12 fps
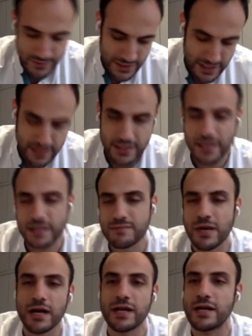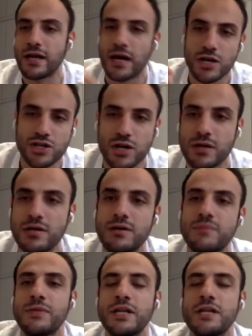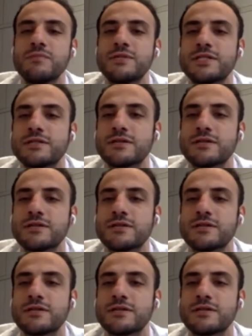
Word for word: 6 ل 8 ل 10 ملم